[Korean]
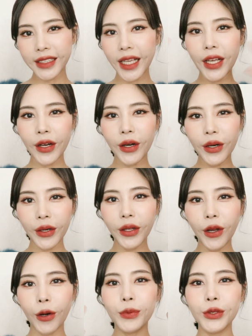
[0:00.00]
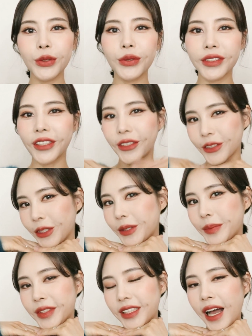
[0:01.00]
안녕하세요 여러분,
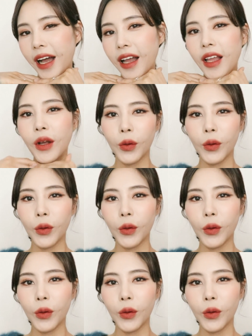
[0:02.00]
경선입니다.